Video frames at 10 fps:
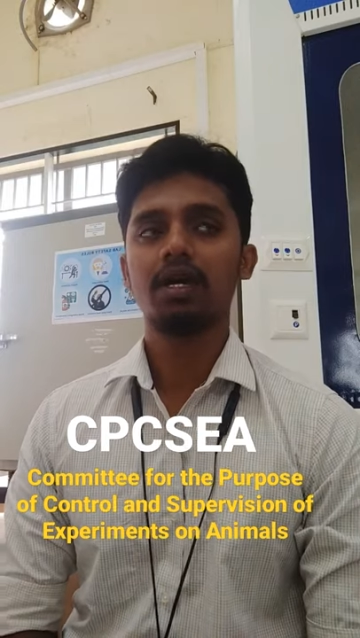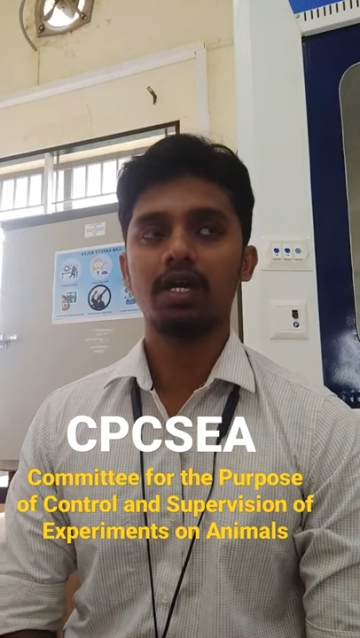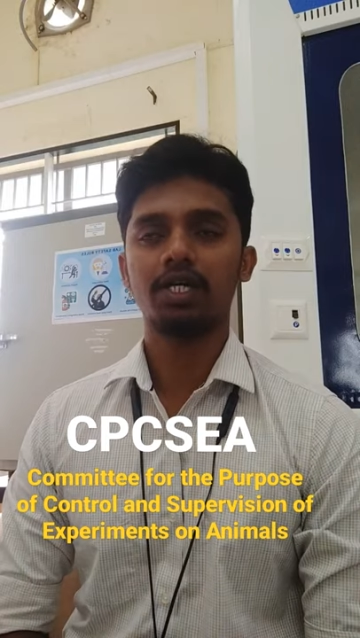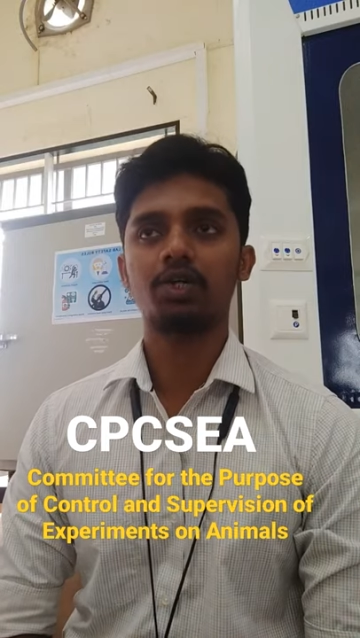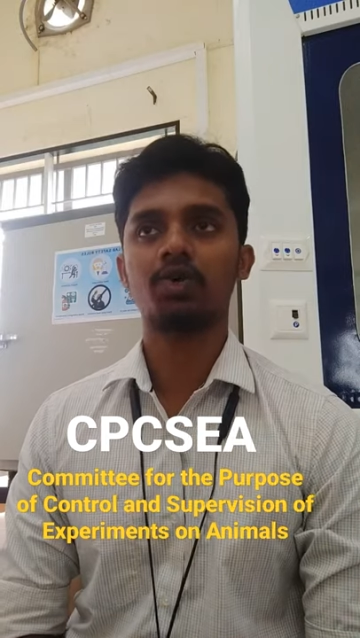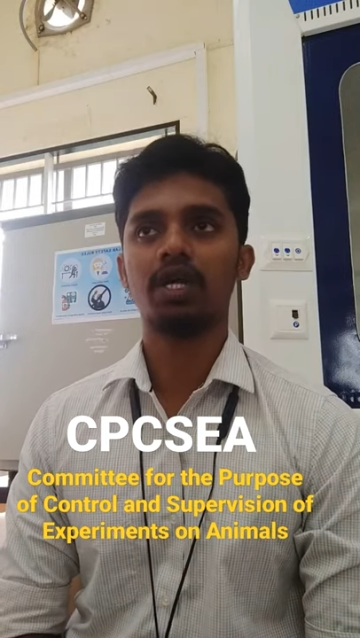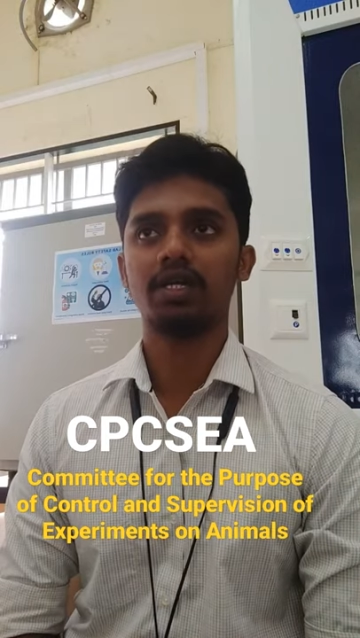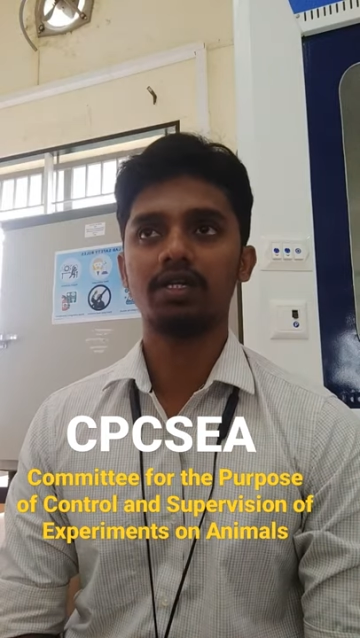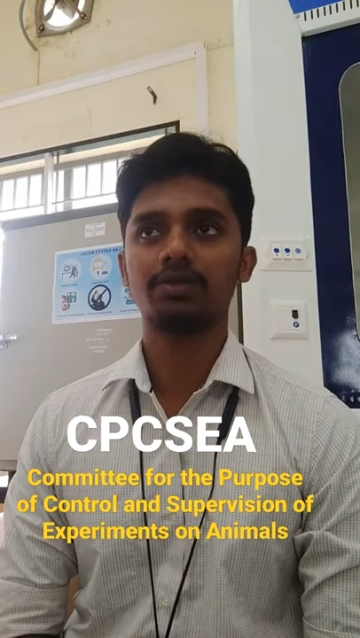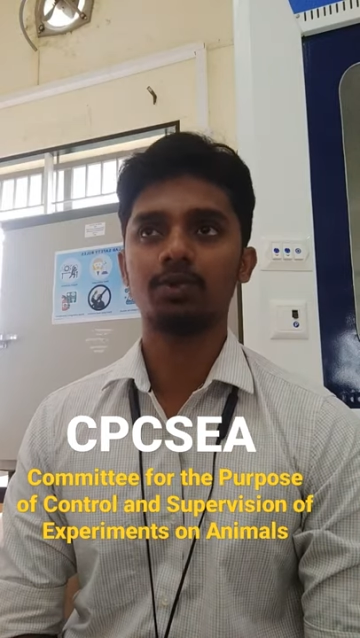கண்ட்ரோல்
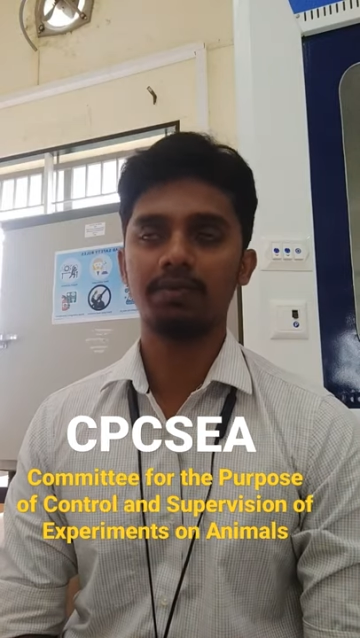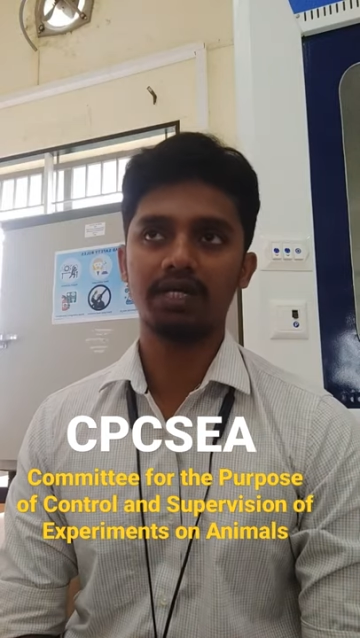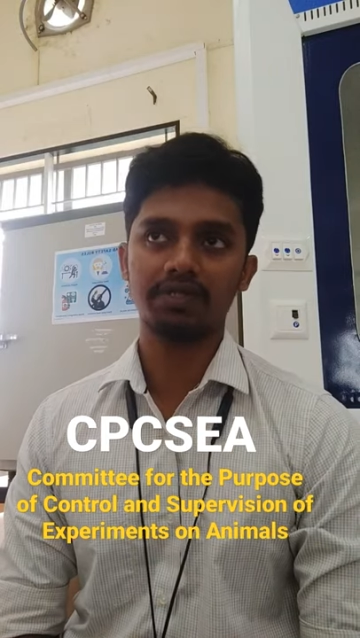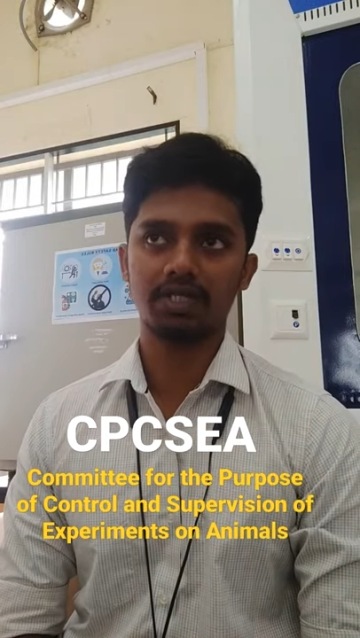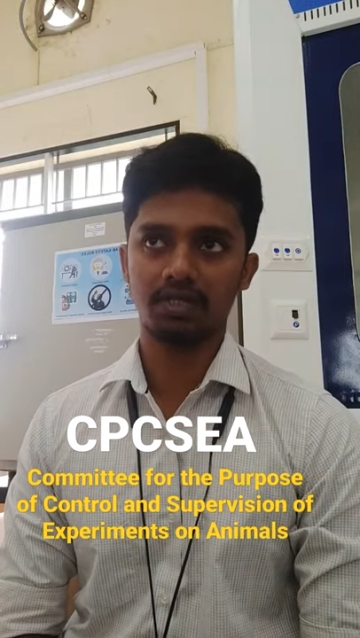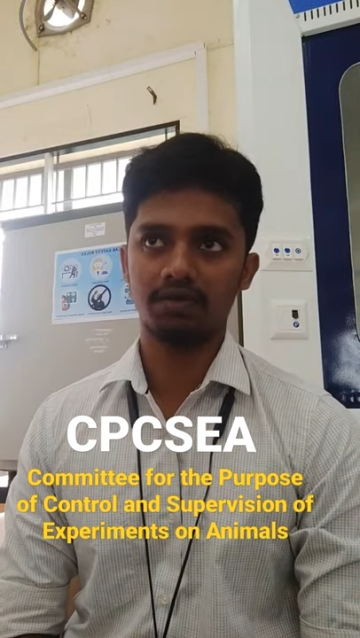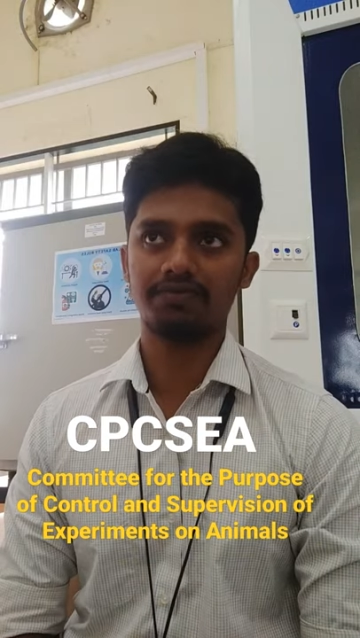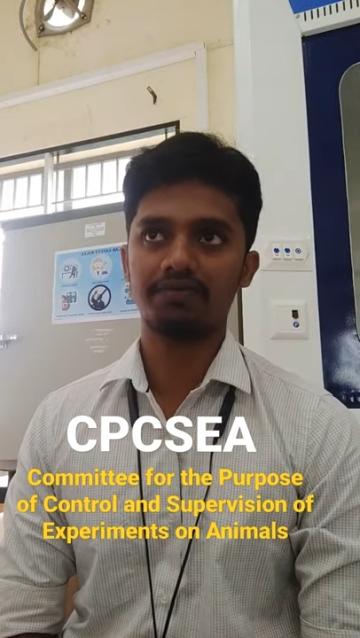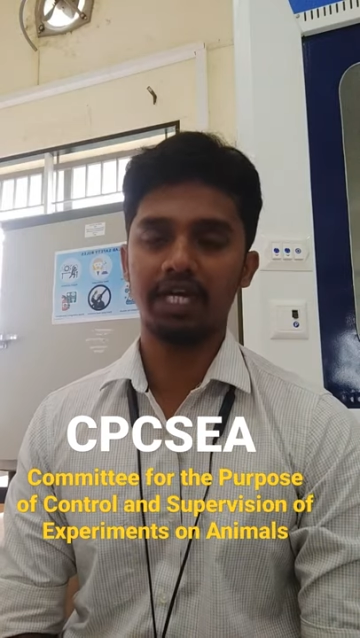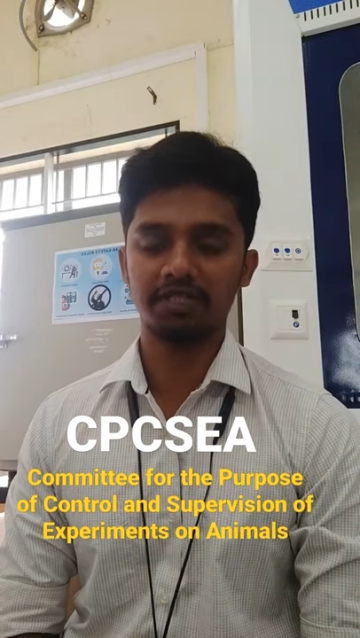அண்ட் சூப்பர்விஷன்
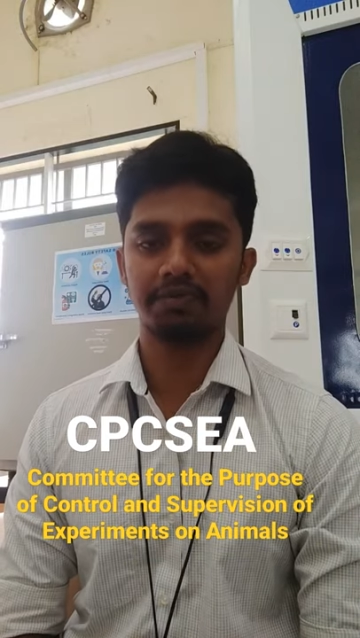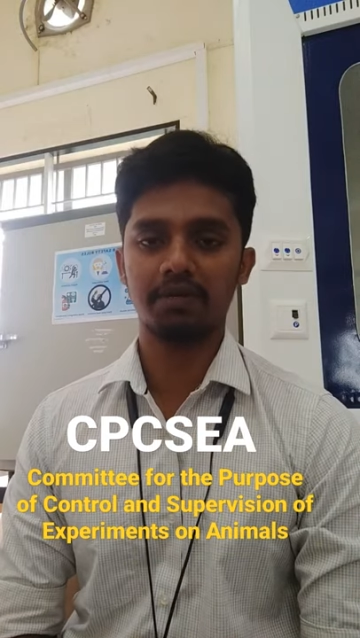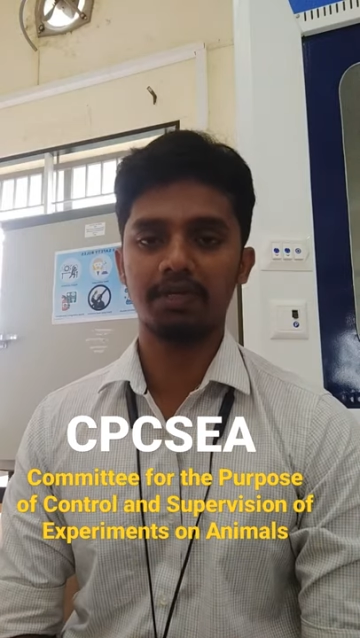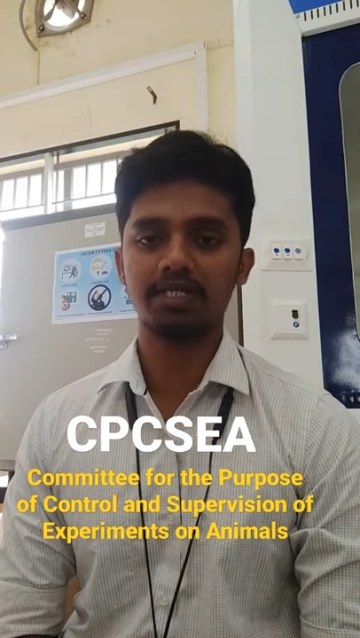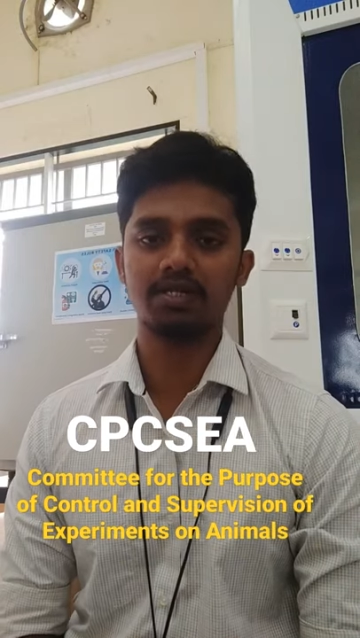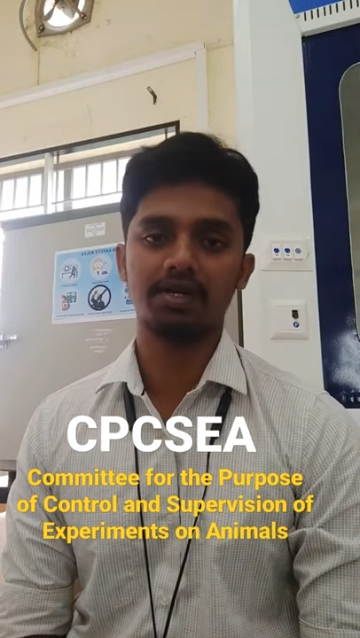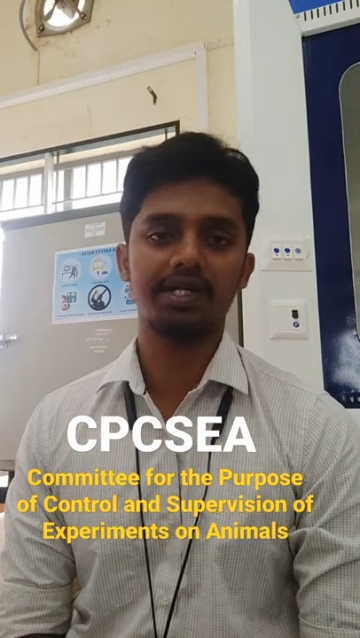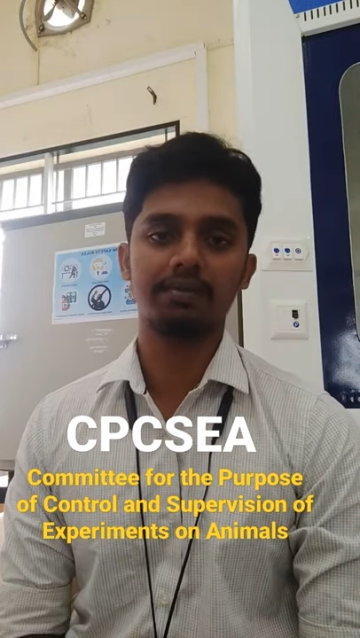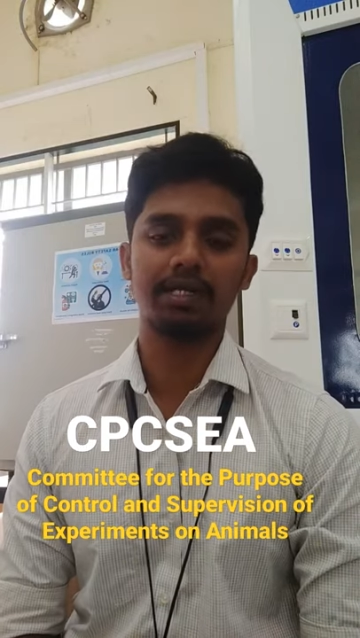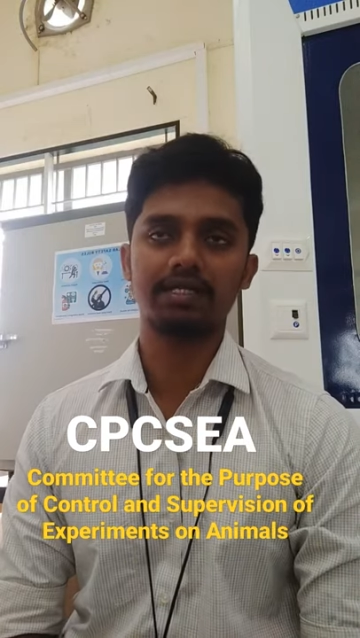ஆஃப் எக்ஸ்பெரிமெண்ட்ஸ் ஆன்
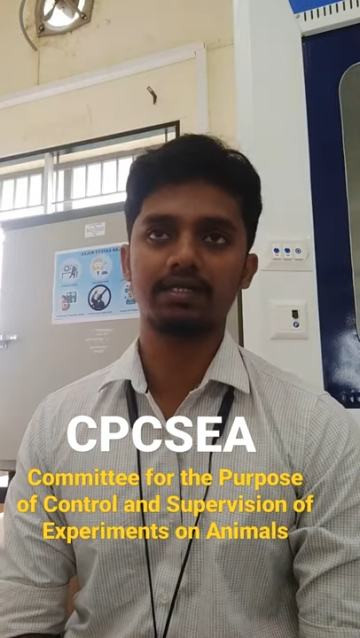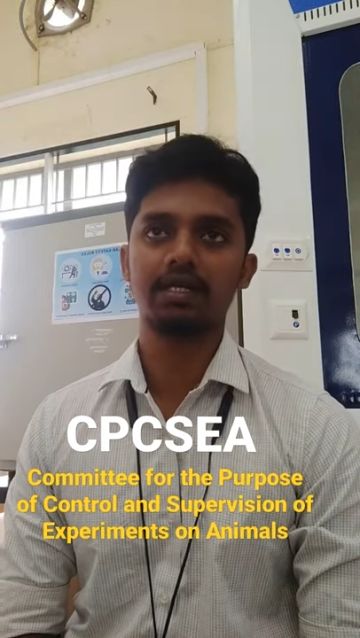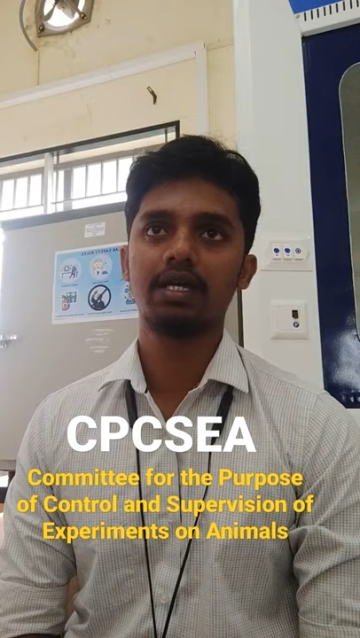அனிமல்ஸ்